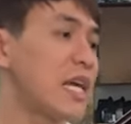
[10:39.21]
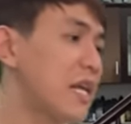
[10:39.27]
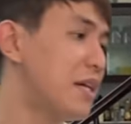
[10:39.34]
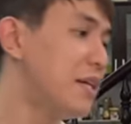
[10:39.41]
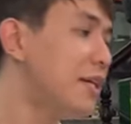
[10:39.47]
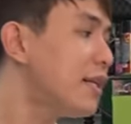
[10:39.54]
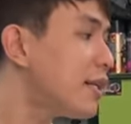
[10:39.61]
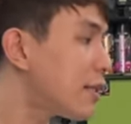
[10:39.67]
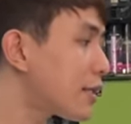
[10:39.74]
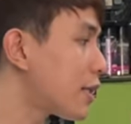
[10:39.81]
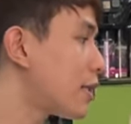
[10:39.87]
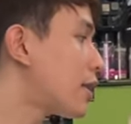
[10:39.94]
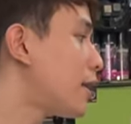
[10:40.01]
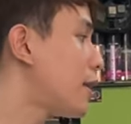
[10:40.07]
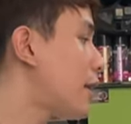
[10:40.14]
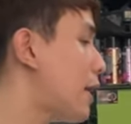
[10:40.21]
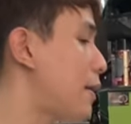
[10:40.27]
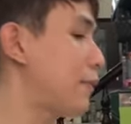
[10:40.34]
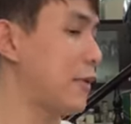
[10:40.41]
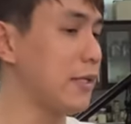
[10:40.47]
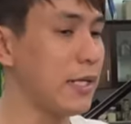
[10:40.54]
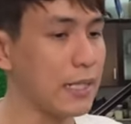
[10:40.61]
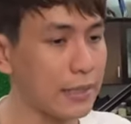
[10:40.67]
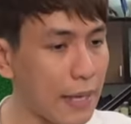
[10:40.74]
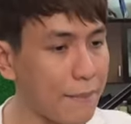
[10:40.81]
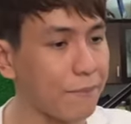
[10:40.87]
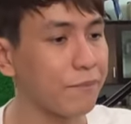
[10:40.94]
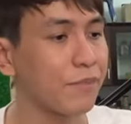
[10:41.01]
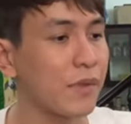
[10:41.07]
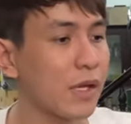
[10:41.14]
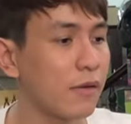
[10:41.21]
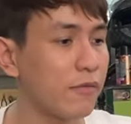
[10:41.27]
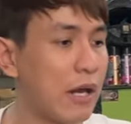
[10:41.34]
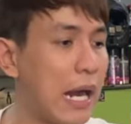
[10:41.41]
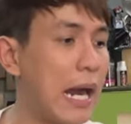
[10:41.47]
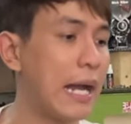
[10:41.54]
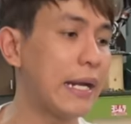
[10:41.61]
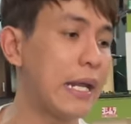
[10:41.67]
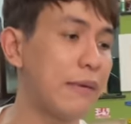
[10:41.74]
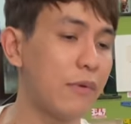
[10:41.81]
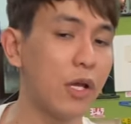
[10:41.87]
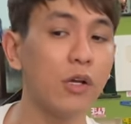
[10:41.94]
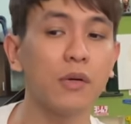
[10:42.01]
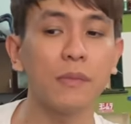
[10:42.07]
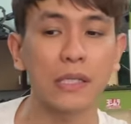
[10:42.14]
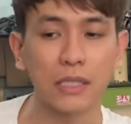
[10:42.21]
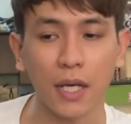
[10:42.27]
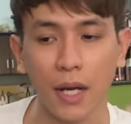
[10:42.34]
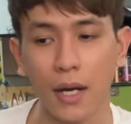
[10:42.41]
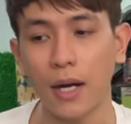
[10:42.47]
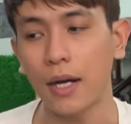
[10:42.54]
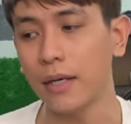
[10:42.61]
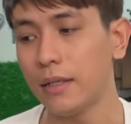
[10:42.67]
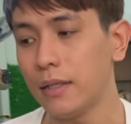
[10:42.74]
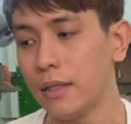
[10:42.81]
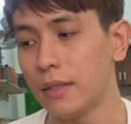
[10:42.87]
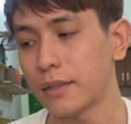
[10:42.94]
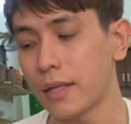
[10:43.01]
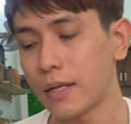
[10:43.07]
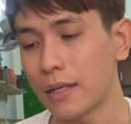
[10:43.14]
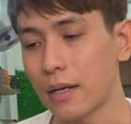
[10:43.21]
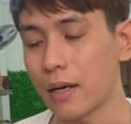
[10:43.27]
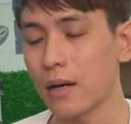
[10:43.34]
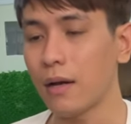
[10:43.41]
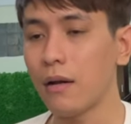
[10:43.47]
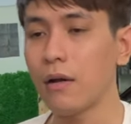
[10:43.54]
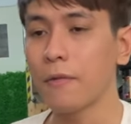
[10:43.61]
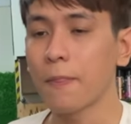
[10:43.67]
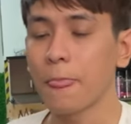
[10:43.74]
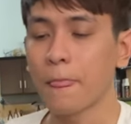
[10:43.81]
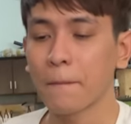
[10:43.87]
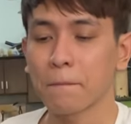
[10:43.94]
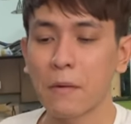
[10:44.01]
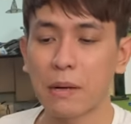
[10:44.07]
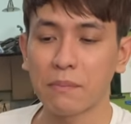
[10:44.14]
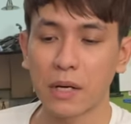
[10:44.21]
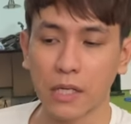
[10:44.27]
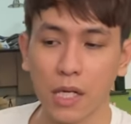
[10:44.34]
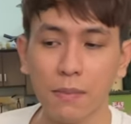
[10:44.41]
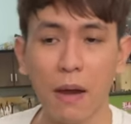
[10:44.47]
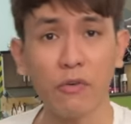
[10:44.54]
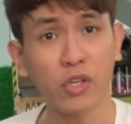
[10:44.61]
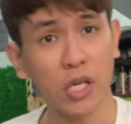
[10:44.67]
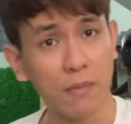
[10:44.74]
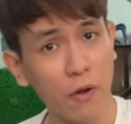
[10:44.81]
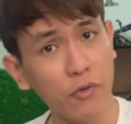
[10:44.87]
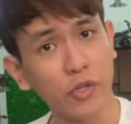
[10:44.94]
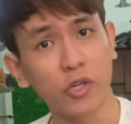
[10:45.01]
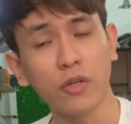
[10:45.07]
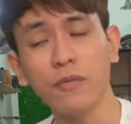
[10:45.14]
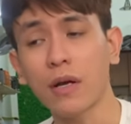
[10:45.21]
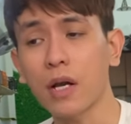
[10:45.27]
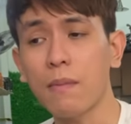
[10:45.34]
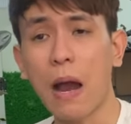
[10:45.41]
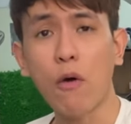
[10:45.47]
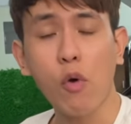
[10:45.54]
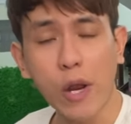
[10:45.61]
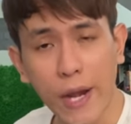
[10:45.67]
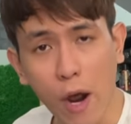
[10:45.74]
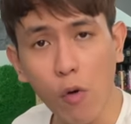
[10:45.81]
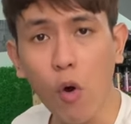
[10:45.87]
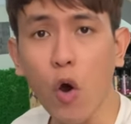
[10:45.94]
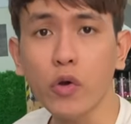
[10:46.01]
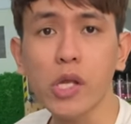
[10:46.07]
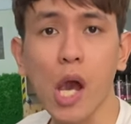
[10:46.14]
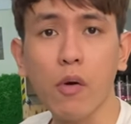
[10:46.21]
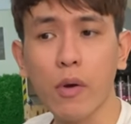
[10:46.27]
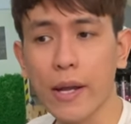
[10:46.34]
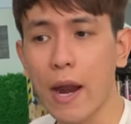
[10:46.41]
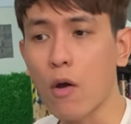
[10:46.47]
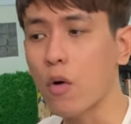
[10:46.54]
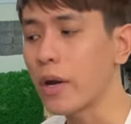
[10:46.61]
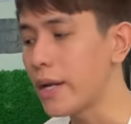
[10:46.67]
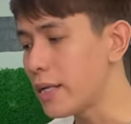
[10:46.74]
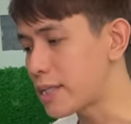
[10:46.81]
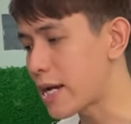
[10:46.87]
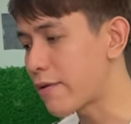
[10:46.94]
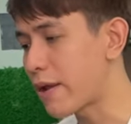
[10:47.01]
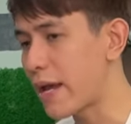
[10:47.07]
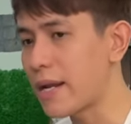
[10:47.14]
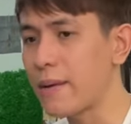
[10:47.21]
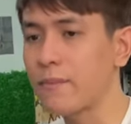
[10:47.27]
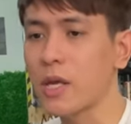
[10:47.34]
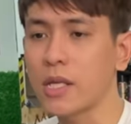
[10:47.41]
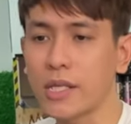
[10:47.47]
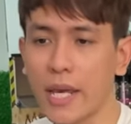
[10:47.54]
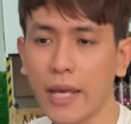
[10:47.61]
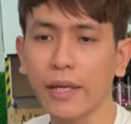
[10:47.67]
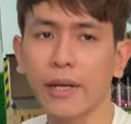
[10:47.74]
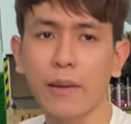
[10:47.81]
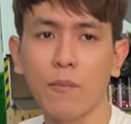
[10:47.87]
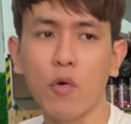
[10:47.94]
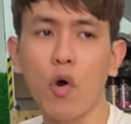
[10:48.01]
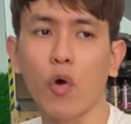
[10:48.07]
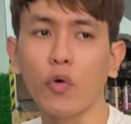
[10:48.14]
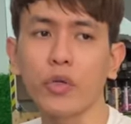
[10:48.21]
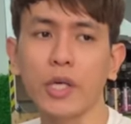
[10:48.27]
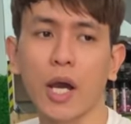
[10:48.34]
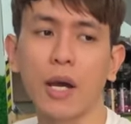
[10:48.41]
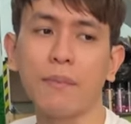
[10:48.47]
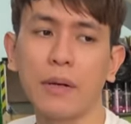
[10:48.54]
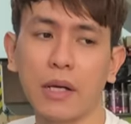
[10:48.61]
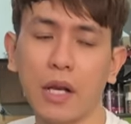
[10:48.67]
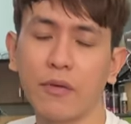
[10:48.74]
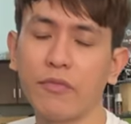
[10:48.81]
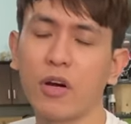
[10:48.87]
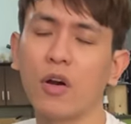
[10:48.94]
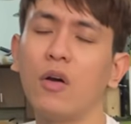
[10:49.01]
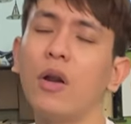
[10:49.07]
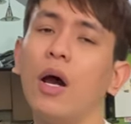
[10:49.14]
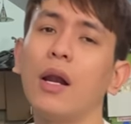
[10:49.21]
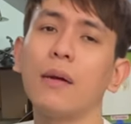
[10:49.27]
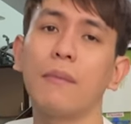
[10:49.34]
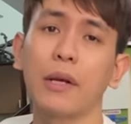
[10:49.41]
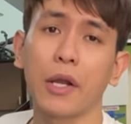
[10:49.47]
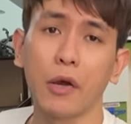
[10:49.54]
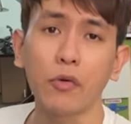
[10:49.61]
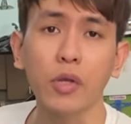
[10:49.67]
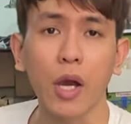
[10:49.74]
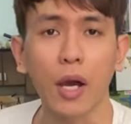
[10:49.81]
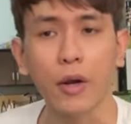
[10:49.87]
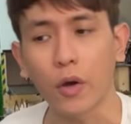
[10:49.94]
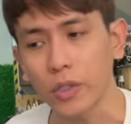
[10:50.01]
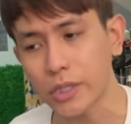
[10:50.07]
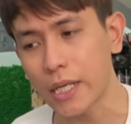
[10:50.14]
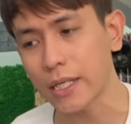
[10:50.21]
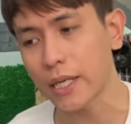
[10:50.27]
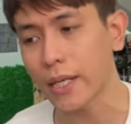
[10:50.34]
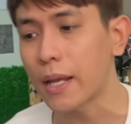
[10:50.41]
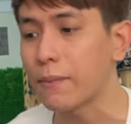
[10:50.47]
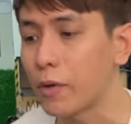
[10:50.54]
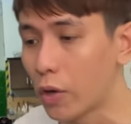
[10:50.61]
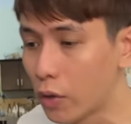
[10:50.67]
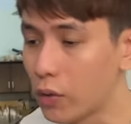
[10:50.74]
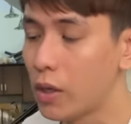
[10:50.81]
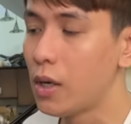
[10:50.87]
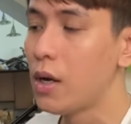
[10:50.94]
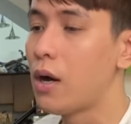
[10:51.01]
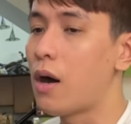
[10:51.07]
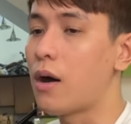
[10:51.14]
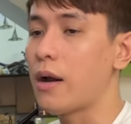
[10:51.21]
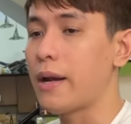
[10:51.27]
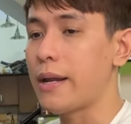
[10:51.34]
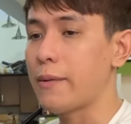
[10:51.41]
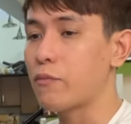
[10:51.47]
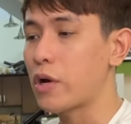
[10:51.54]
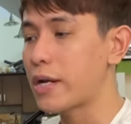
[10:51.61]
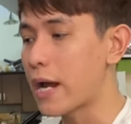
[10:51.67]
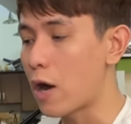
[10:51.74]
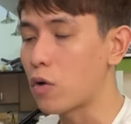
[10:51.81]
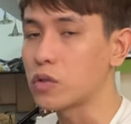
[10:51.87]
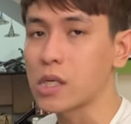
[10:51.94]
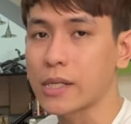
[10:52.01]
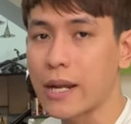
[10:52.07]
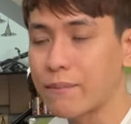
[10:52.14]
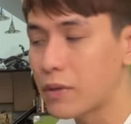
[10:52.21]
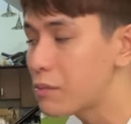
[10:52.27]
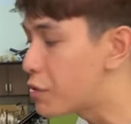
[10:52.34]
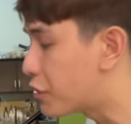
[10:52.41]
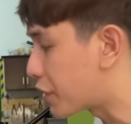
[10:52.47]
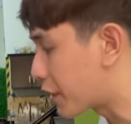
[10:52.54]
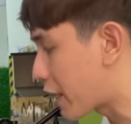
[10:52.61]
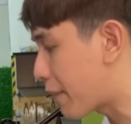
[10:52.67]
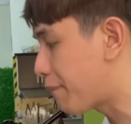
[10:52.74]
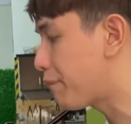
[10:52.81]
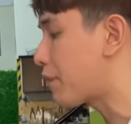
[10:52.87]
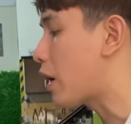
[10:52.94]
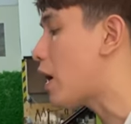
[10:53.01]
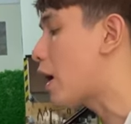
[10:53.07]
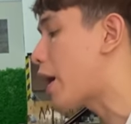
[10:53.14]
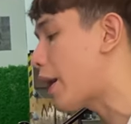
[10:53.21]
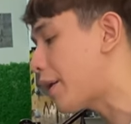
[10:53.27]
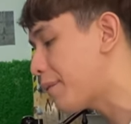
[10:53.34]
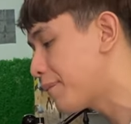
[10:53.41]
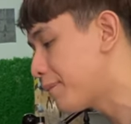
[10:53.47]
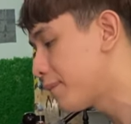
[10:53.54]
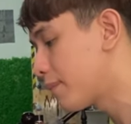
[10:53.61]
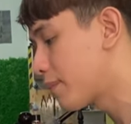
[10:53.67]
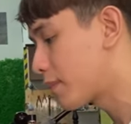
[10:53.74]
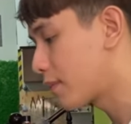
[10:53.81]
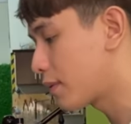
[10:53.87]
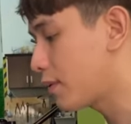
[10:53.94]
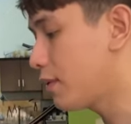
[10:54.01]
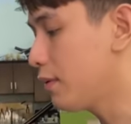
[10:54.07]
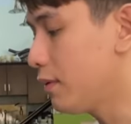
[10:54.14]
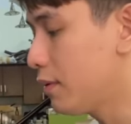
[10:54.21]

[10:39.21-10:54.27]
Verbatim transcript: xe lướt cho nên anh em cứ yên tâm và anh em nếu mà sợ thì ở bên mình có bảo trì bảo dưỡng và có bao quay đầu hỗ trợ quay đầu có nghĩa là sau này anh em chơi chán anh em muốn hỗ trợ mình lên phân khối lớn là mình hỗ trợ đổi xe cho anh em luôn hoặc là anh em quay đầu từ 5 đến 10 phần trăm chẳng hạn ừ.